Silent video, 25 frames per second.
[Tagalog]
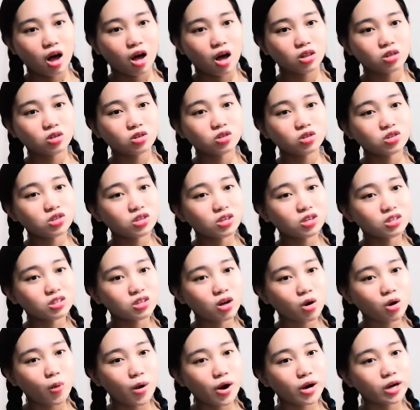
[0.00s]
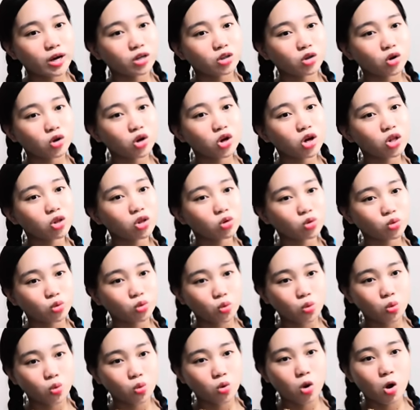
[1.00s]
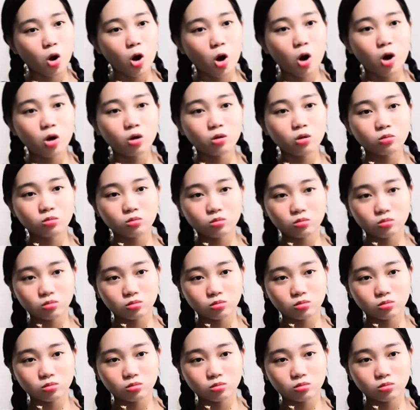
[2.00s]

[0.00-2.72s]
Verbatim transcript: Andun siya sa kwarto, natutulog.